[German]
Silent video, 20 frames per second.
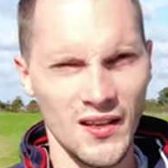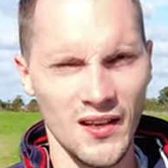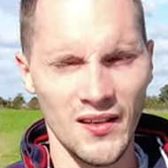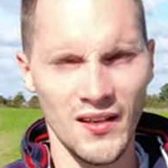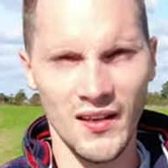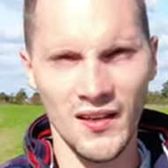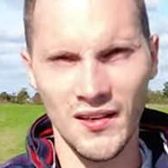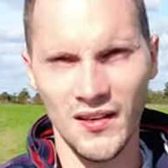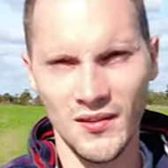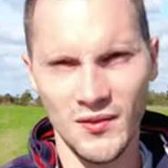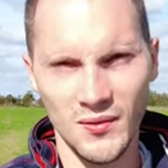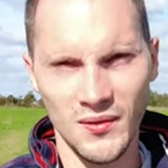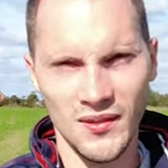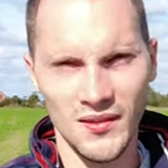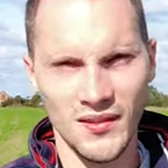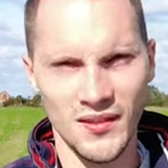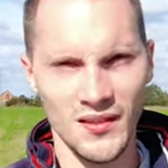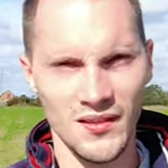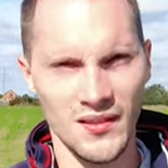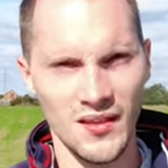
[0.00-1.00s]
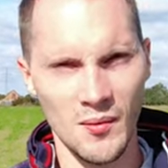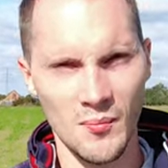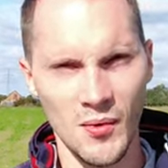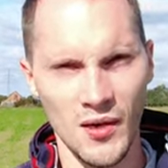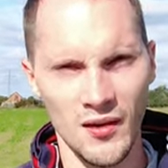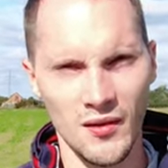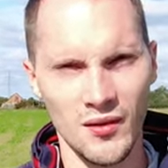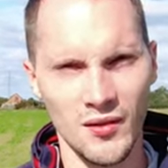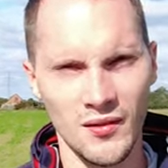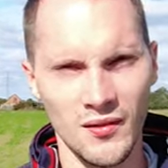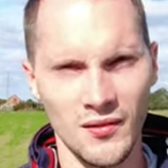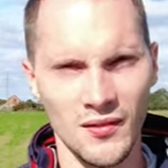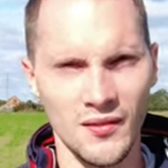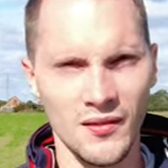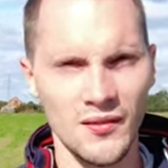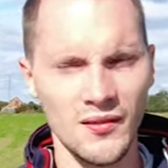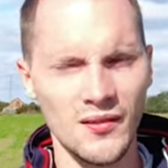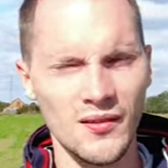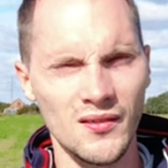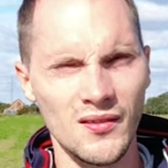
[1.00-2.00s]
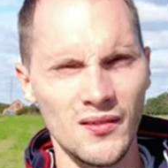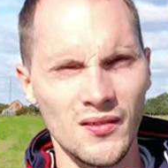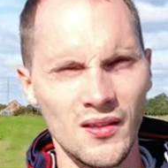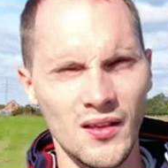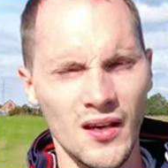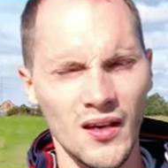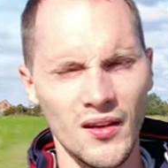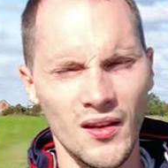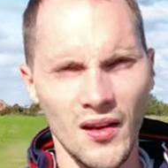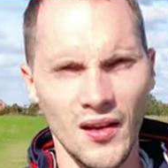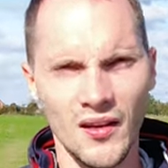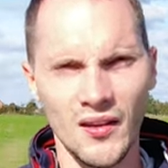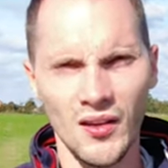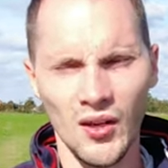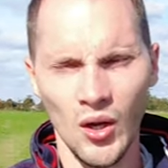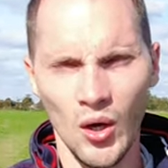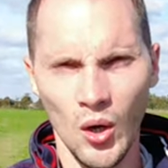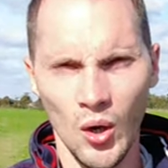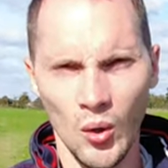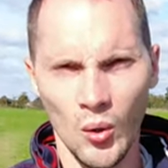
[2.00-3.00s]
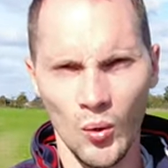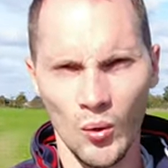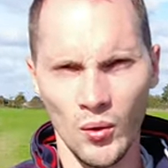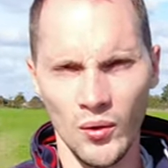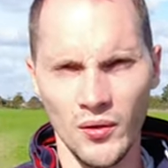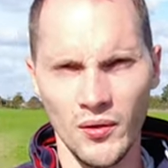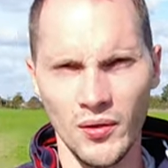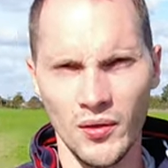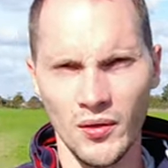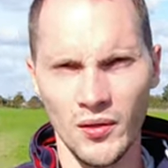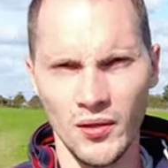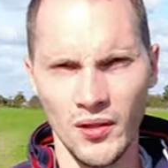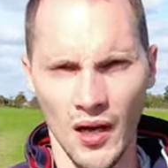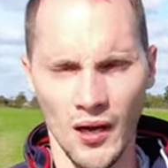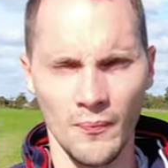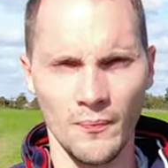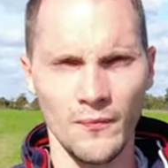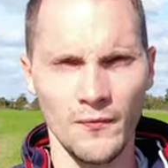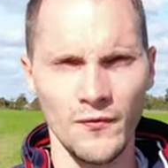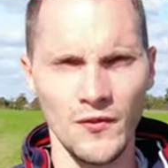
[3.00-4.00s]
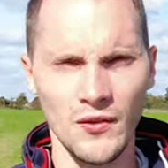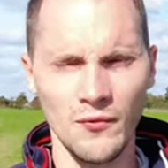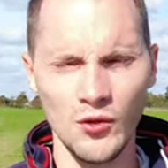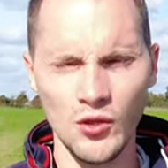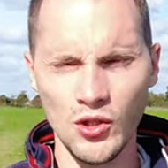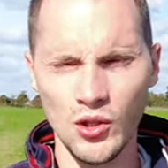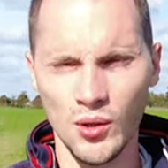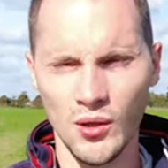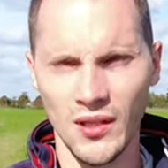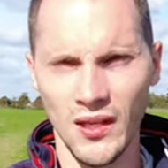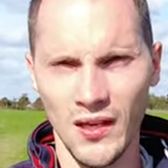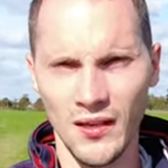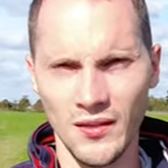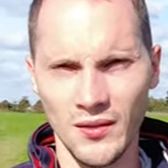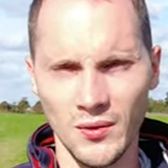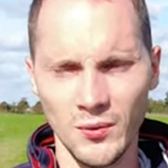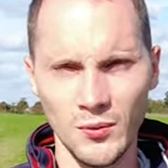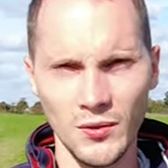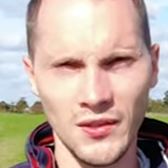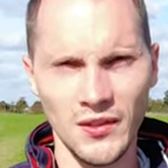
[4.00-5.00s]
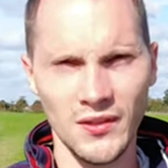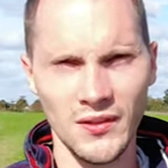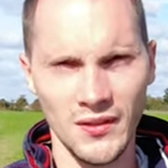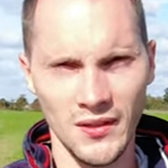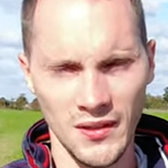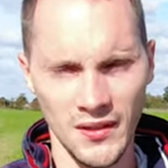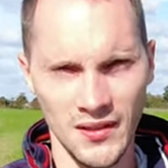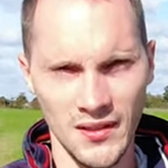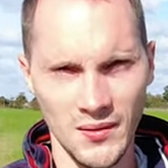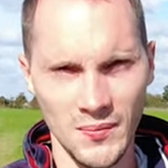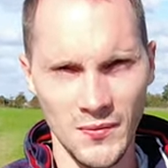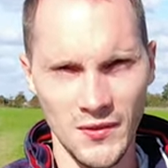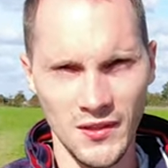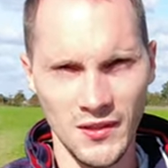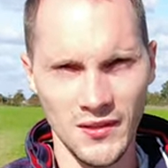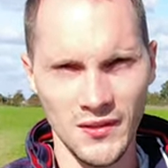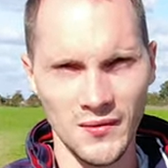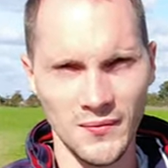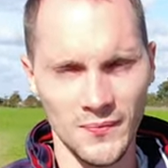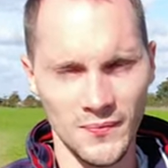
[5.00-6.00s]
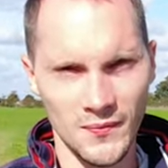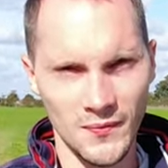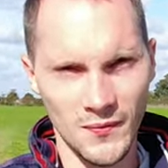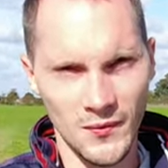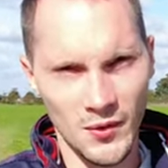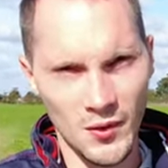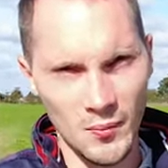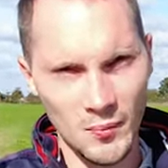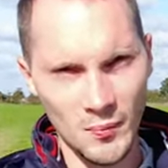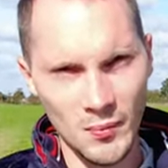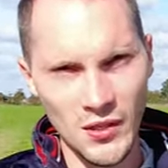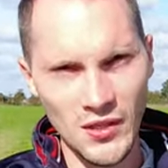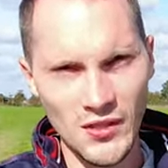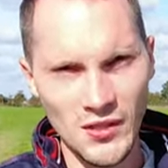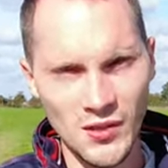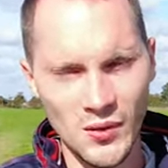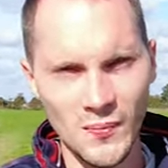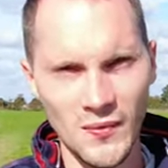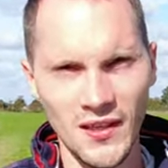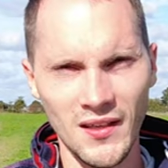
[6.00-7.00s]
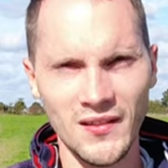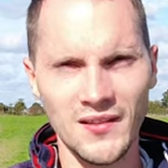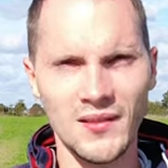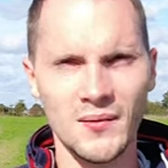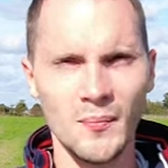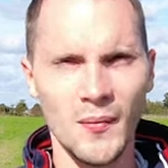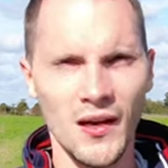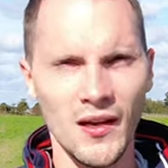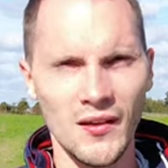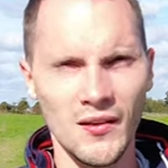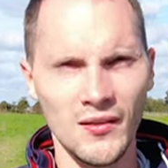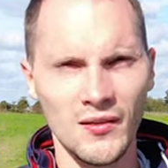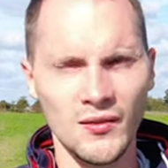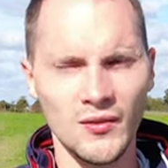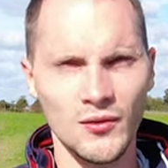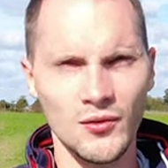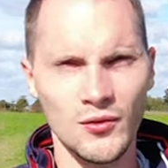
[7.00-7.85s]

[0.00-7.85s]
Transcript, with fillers: Kanal, also das heißt Camper-Kanal. Äh, äh und ja, wir wünschen euch alles Gute in diesem Sinne. Bis zum nächsten Mal.